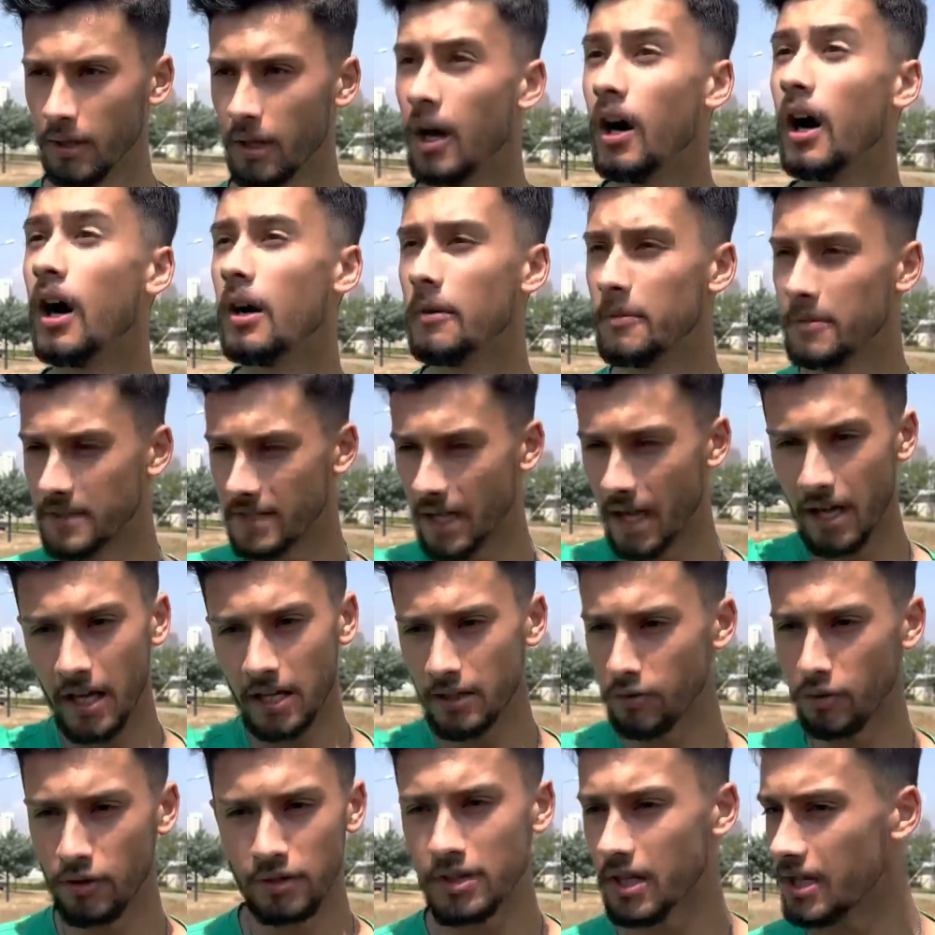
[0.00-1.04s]
Abi sen
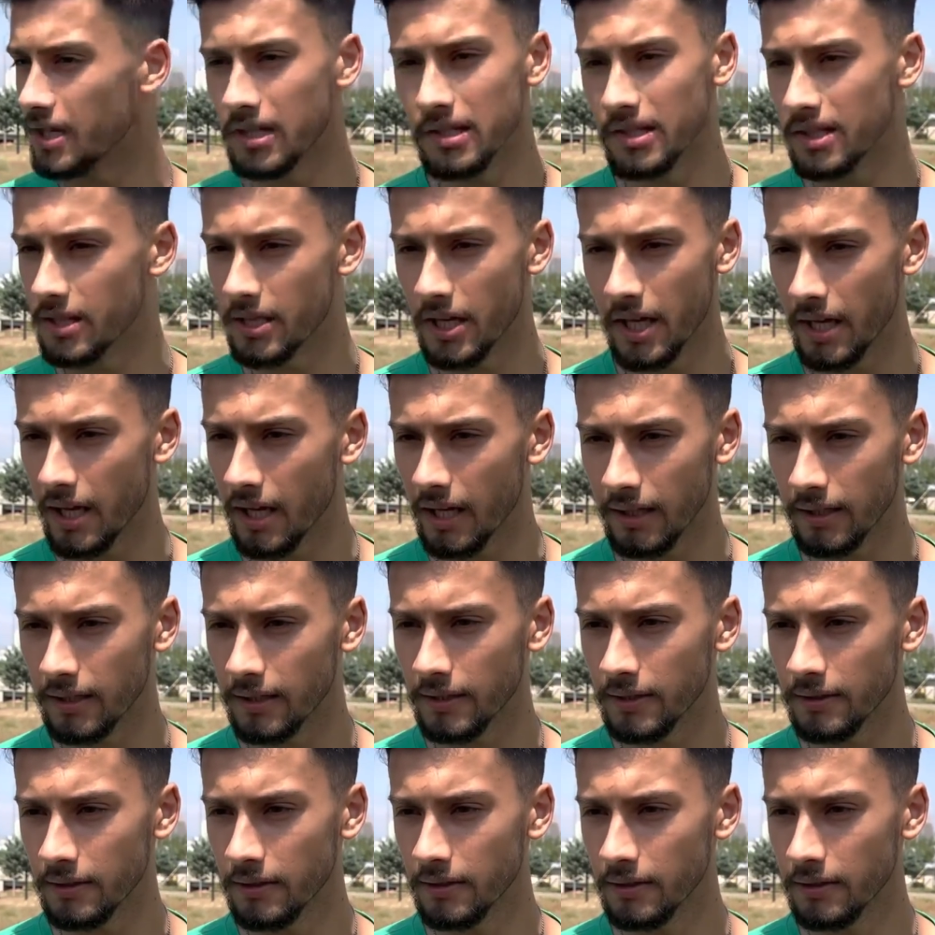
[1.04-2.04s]
az önce gizlice ne aldın?